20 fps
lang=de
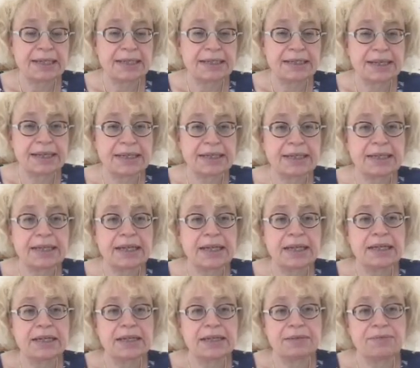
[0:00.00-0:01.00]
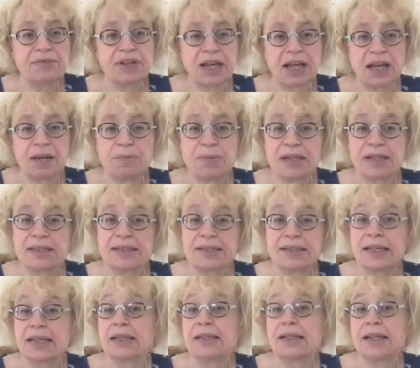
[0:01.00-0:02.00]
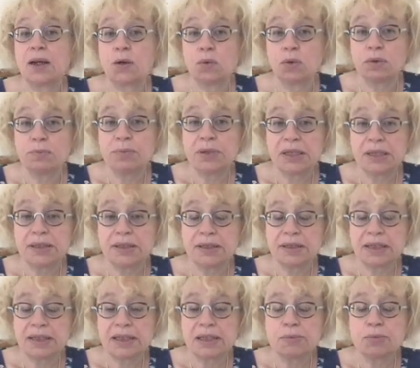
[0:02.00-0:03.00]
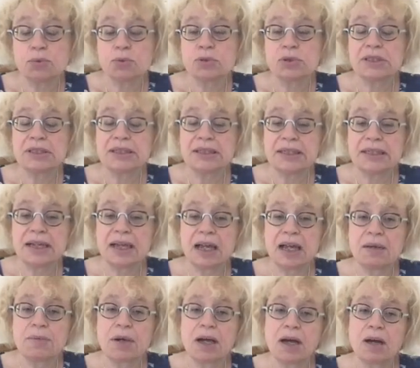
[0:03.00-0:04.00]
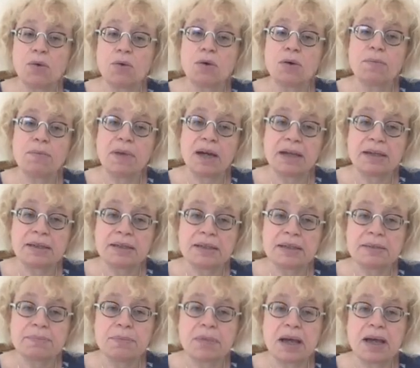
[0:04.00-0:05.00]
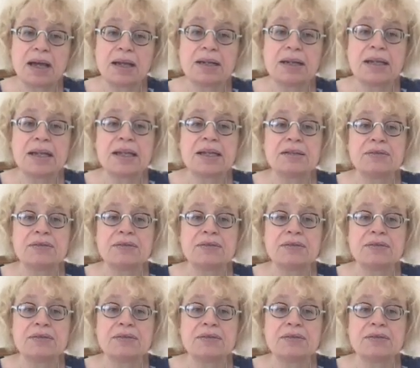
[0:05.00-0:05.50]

denn wir haben eine sehr genaue Bildgebung, die aber auch manchmal